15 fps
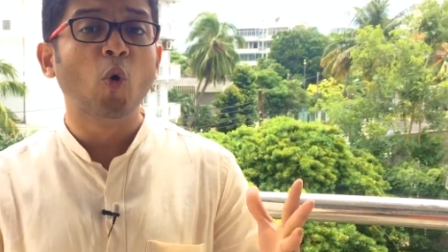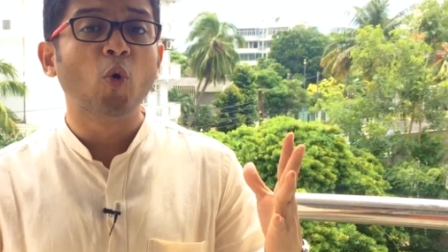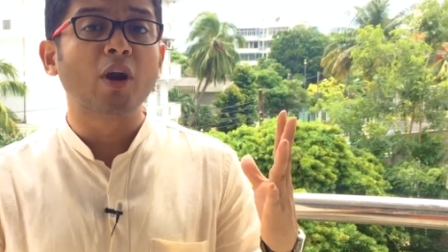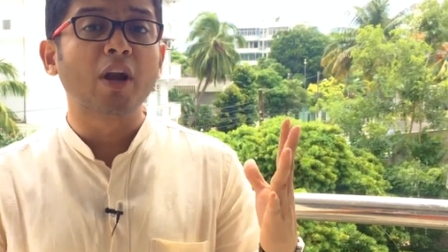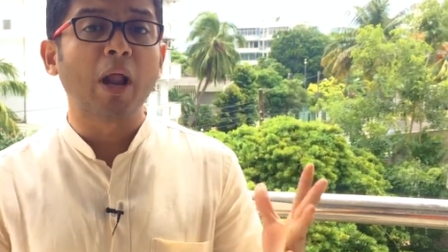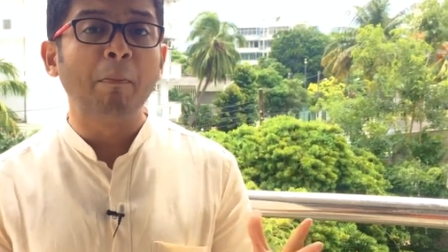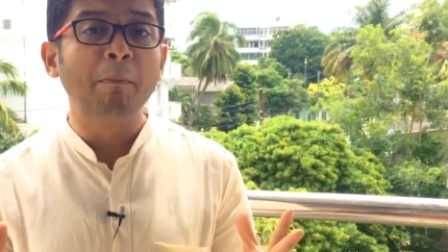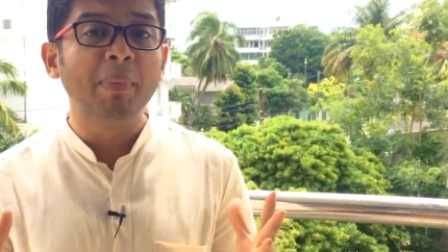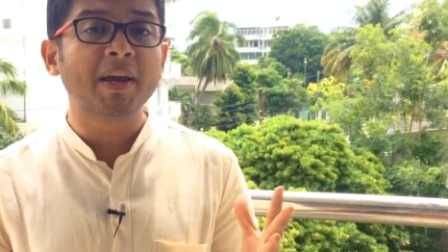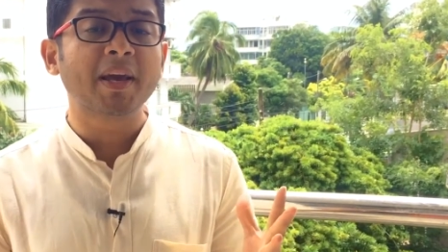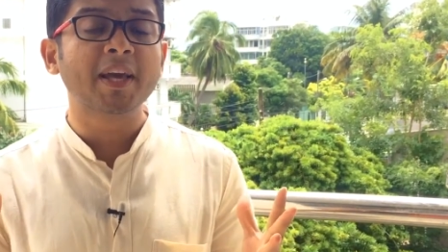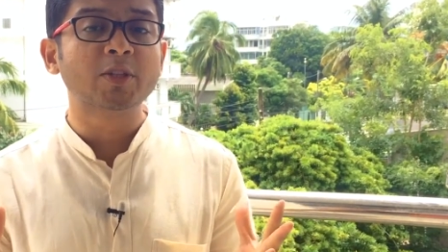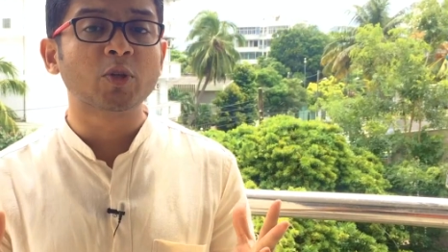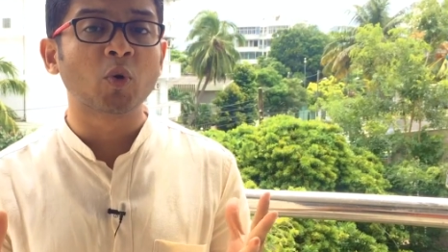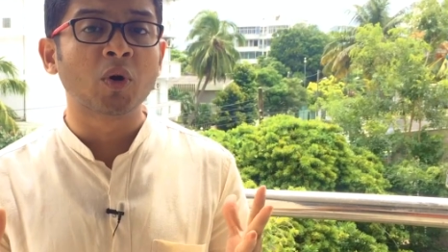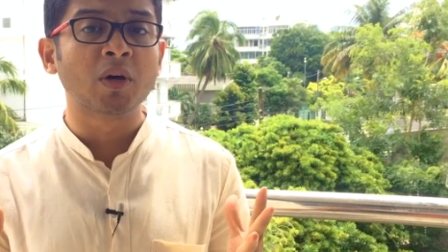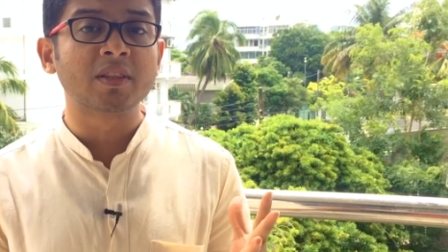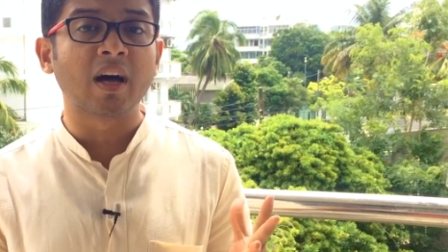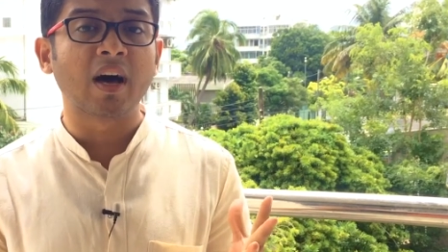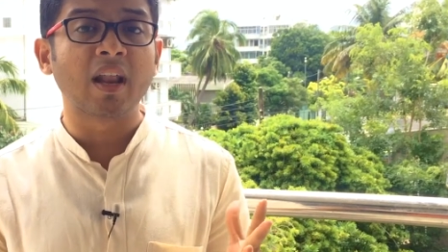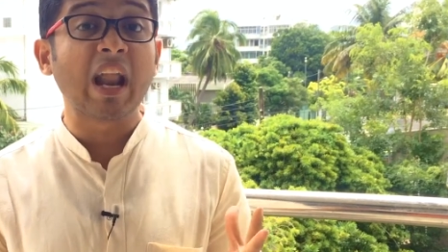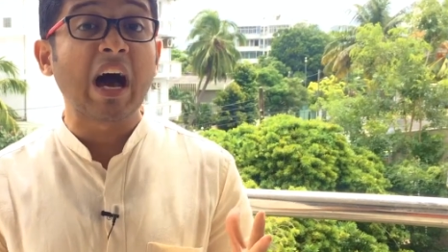ஒரு நம்பிக்கை
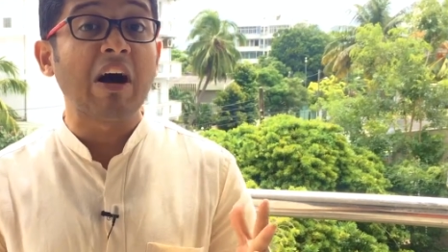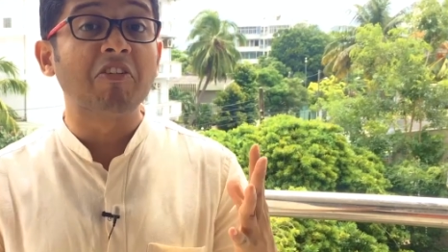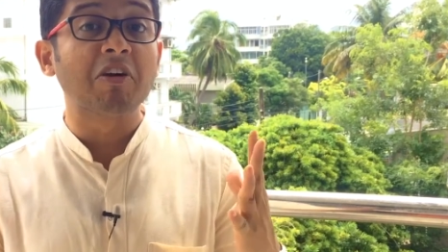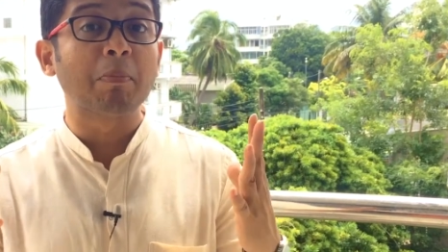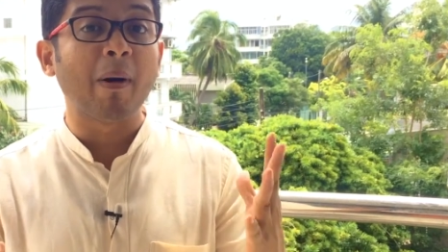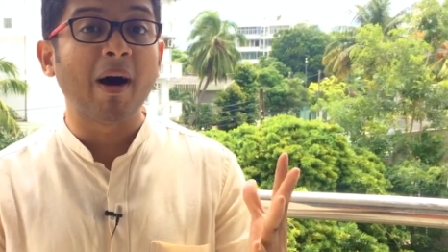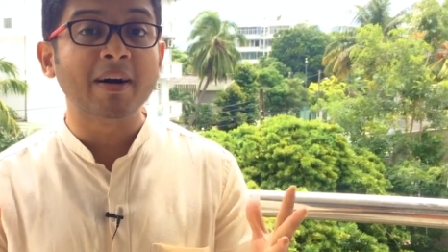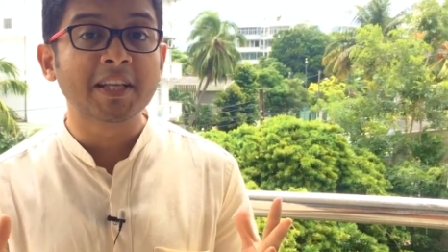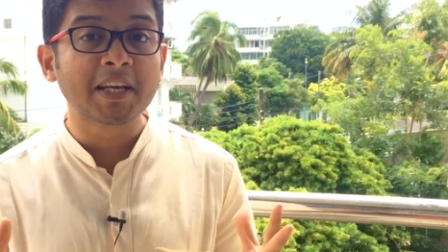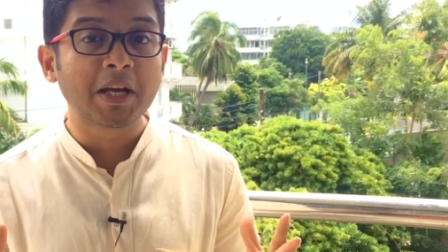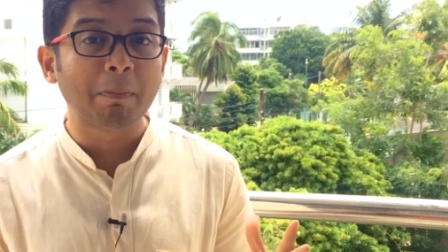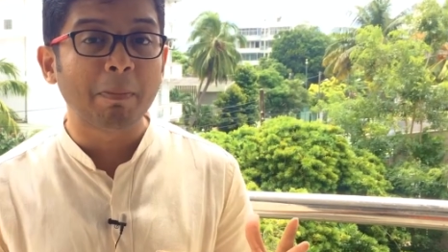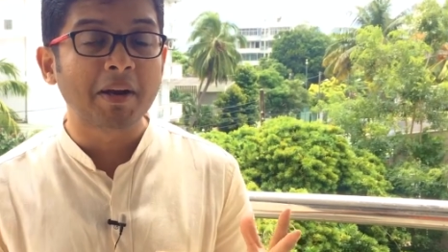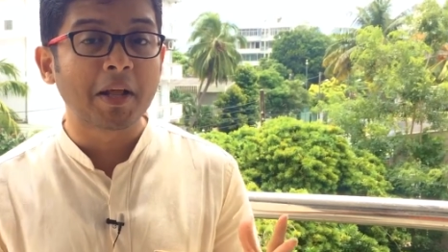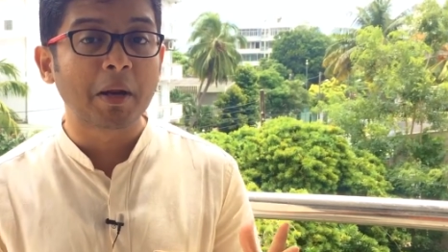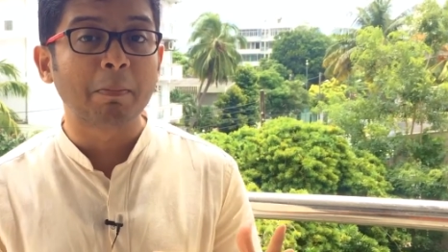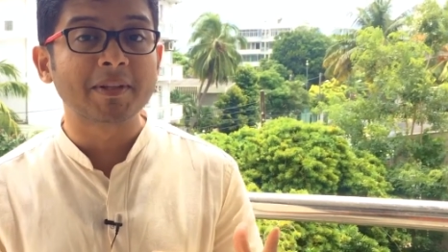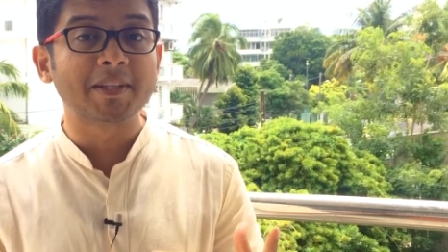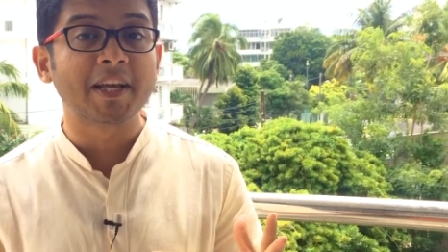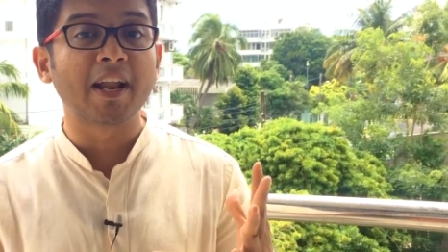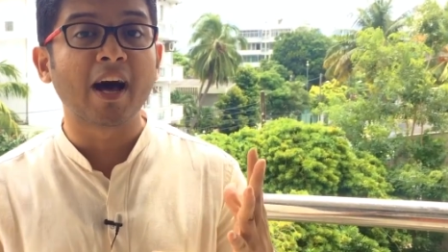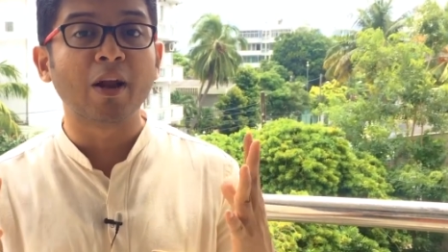துரோகத்தால் அவர்
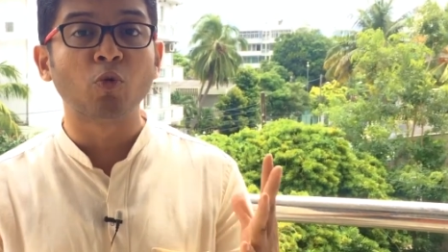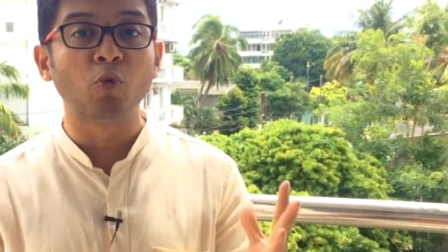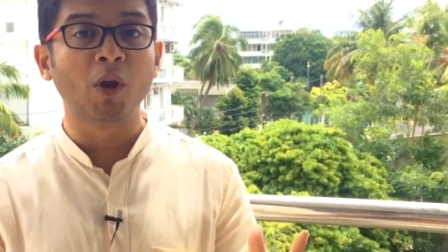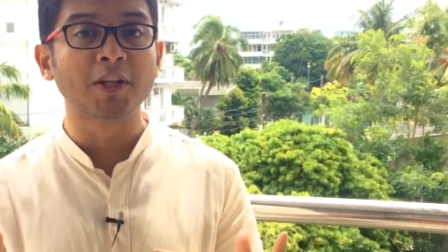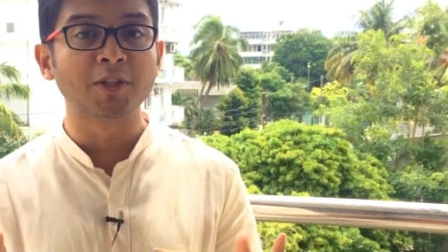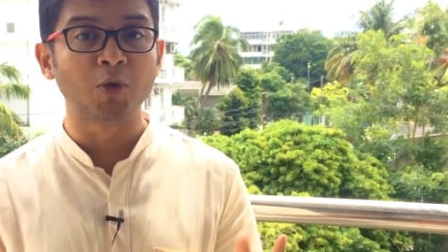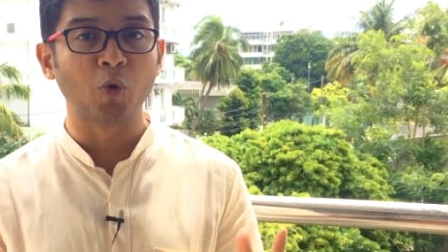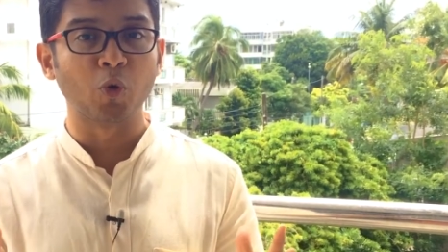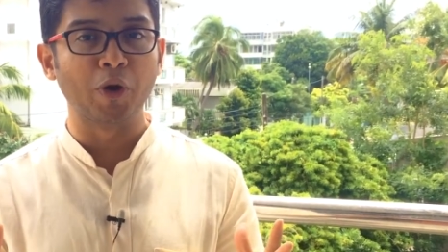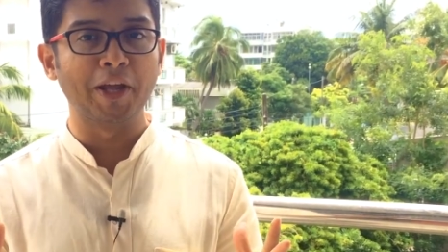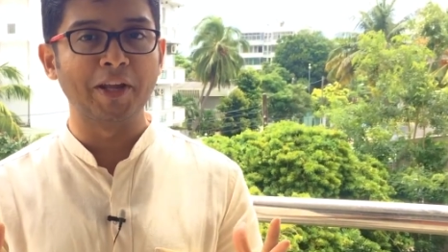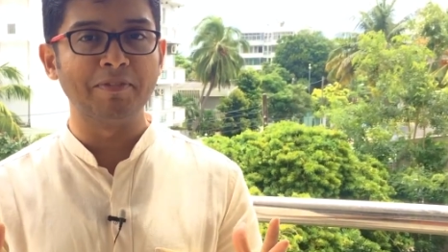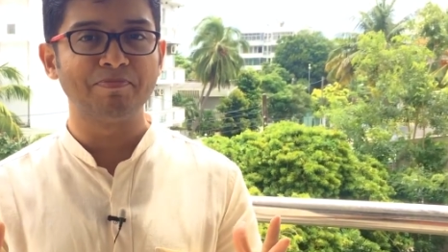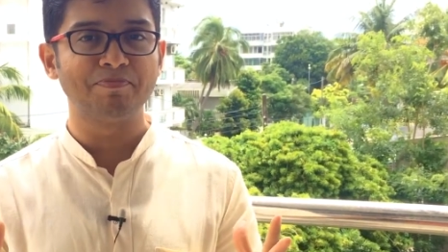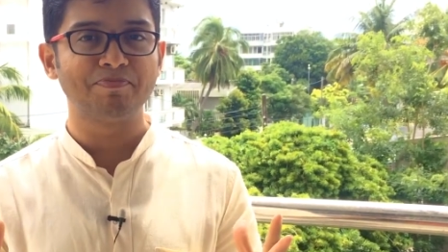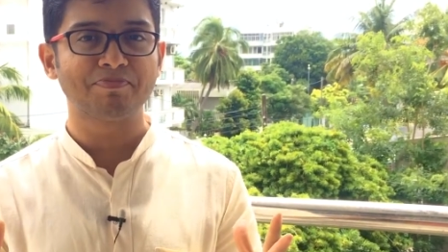பாதிக்கப்பட்டிருப்பதை நான் உணர்ந்து கொண்டேன்